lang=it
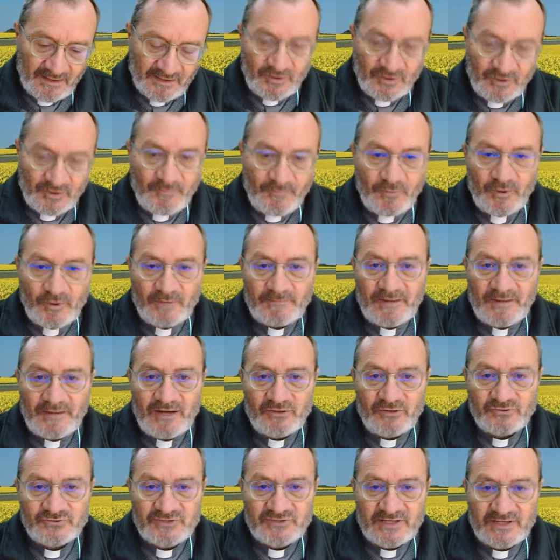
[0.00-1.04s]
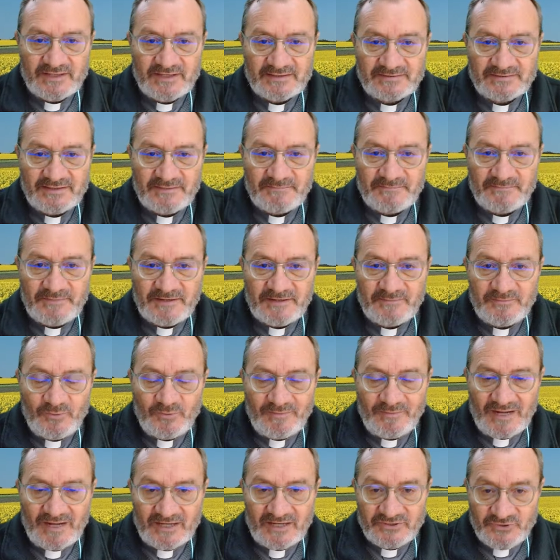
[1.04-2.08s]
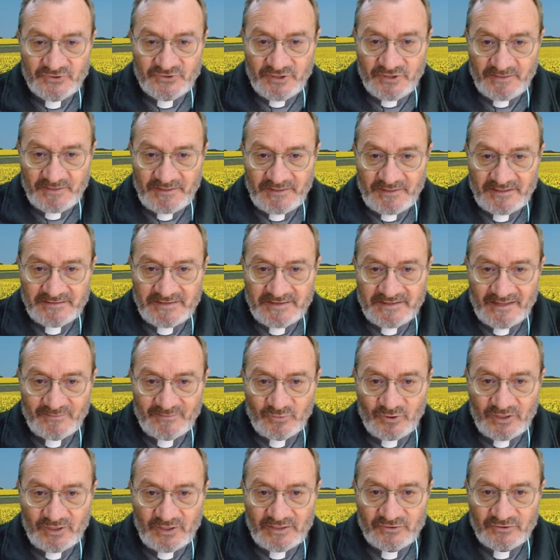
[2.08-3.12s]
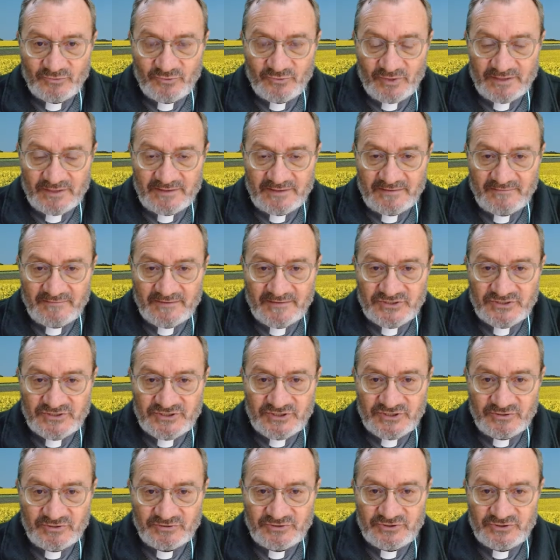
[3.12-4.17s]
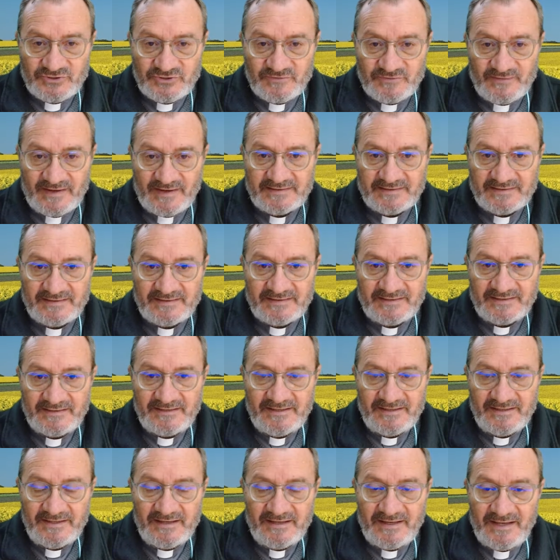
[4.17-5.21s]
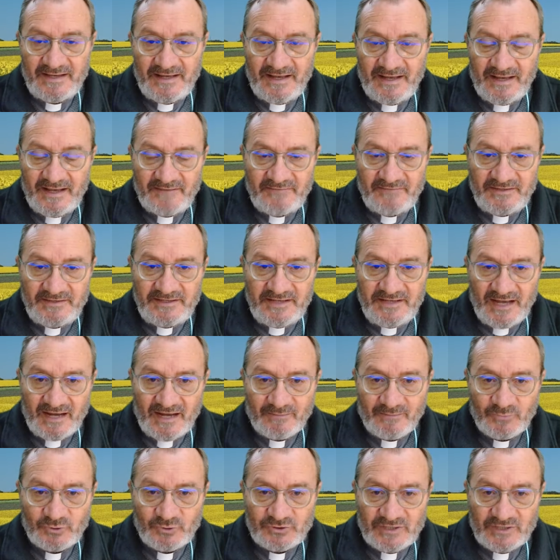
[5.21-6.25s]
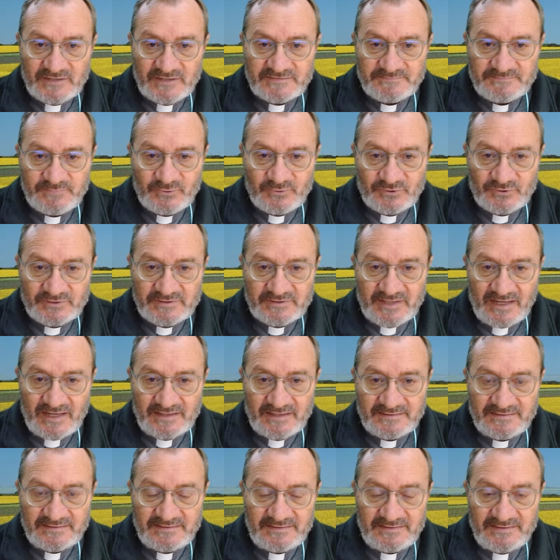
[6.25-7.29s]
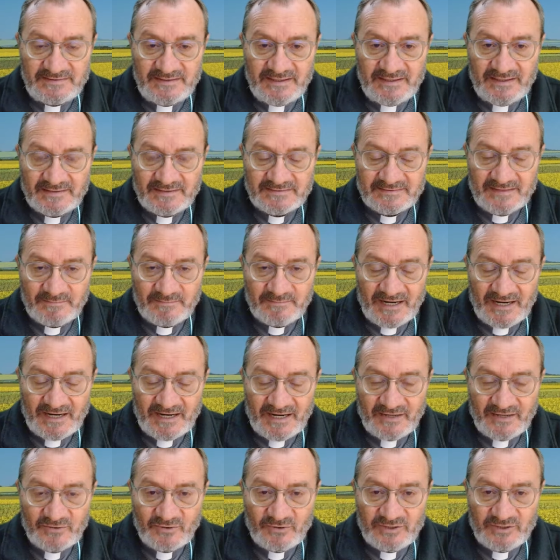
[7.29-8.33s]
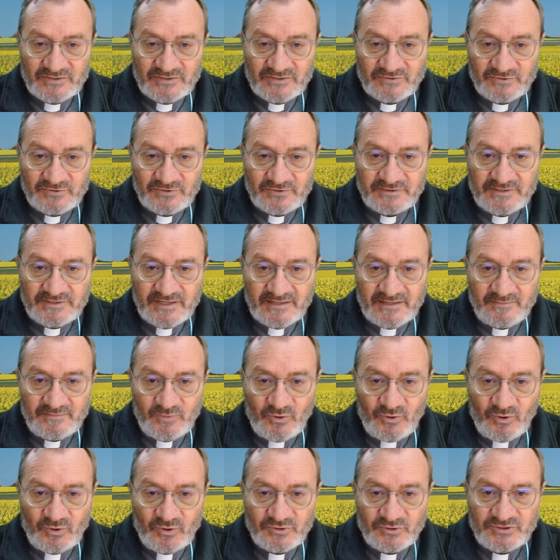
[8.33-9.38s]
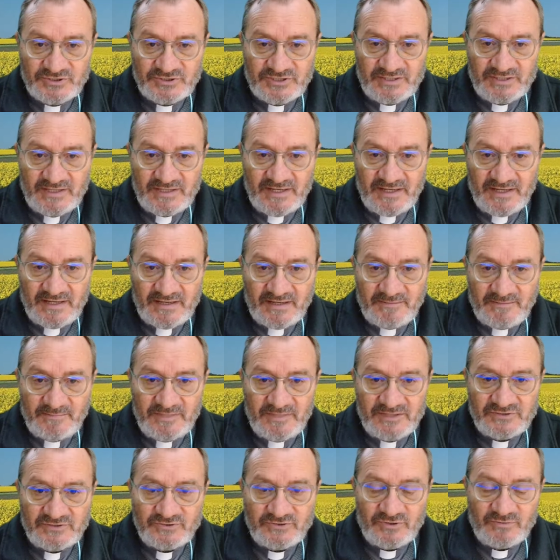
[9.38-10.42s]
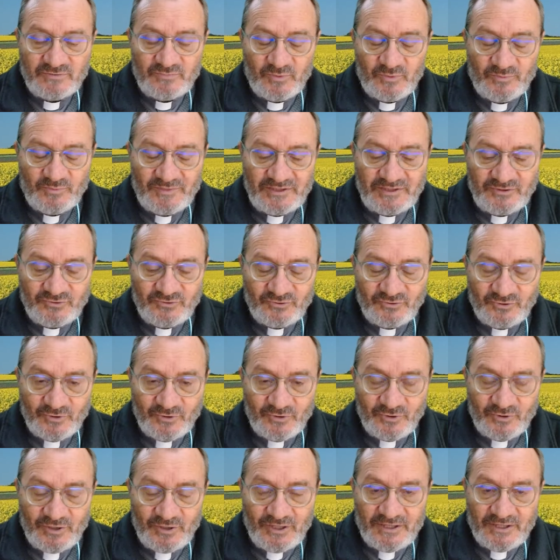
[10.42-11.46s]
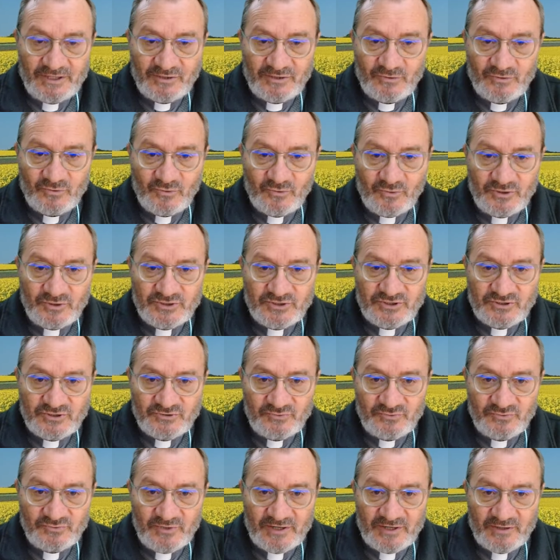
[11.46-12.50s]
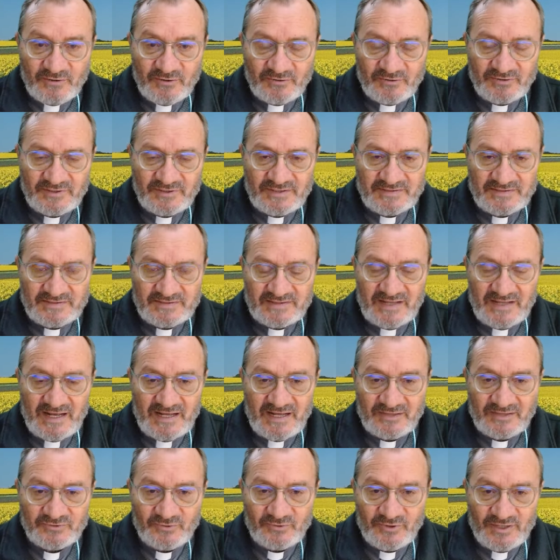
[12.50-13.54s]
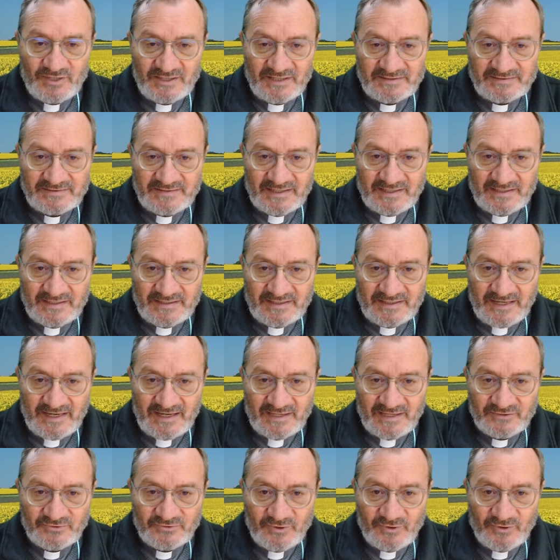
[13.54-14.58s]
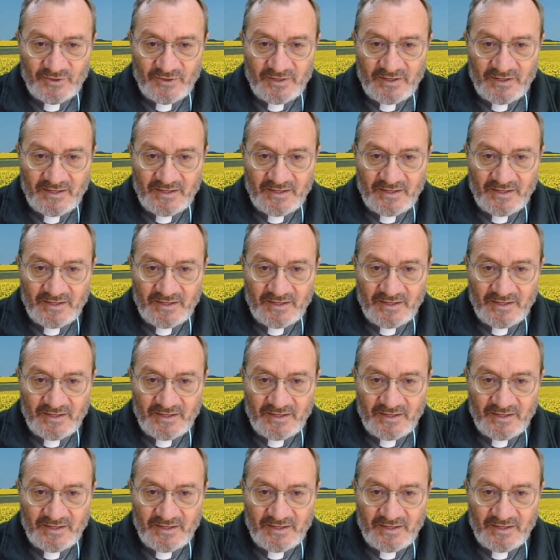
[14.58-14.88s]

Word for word: Dopo la pausa del primo maggio riprendiamo la lettura del Vangelo di Giovanni e veniamo trasportati dal brano che ascolteremo oggi in mezzo al momento in cui Gesù è contestato, è attaccato,